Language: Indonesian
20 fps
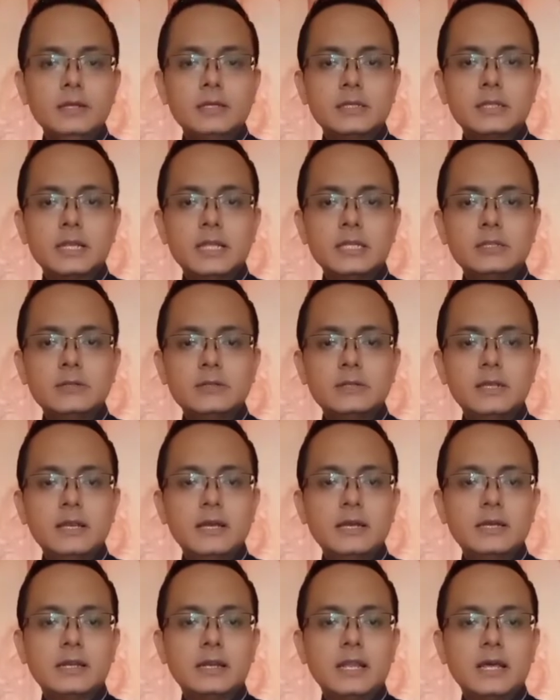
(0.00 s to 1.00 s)

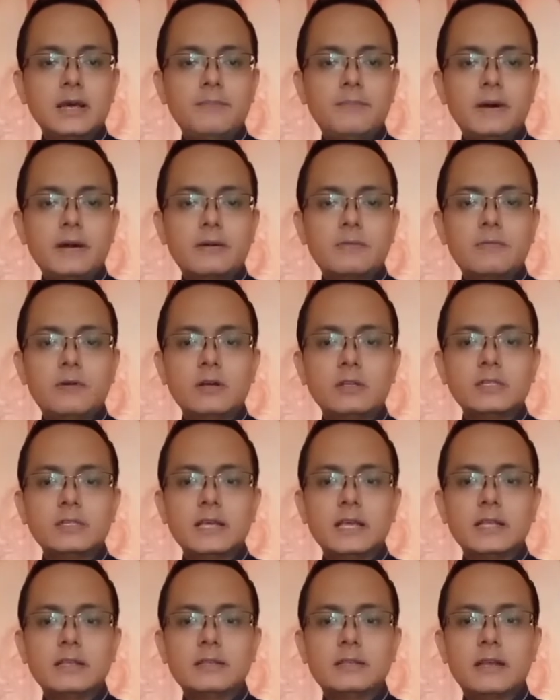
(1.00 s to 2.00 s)
Selanjutnya adalah bar
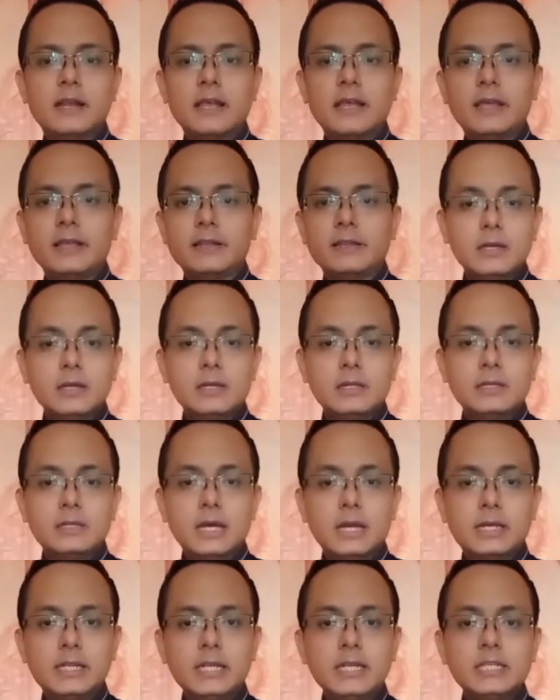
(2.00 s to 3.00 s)
wash and drain.
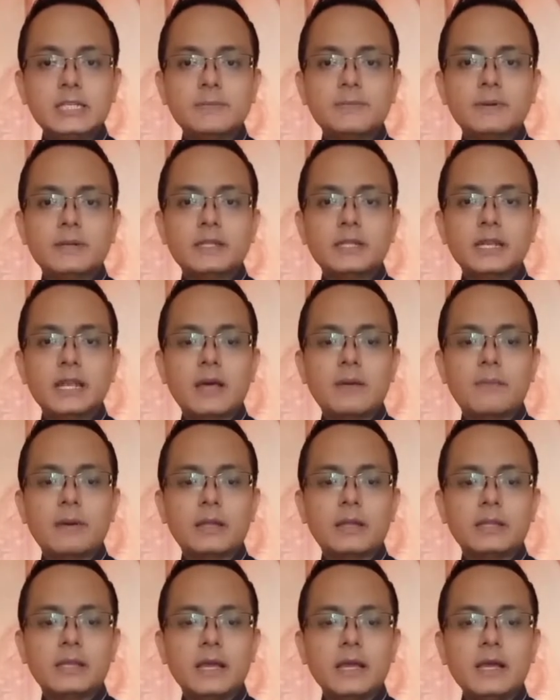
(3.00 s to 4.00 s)
Jadi seperti
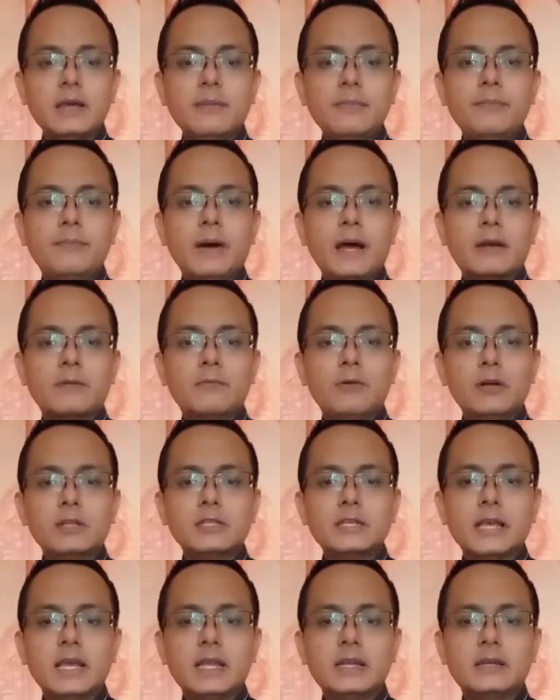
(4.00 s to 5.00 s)
namanya bar
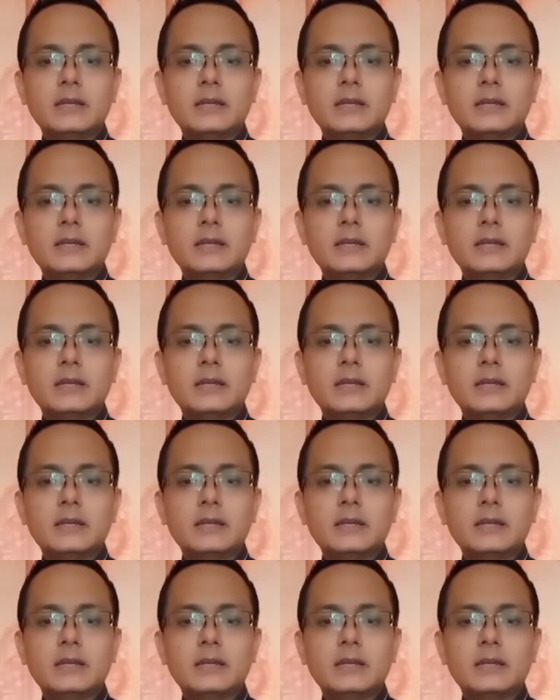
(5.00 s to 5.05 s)
wash and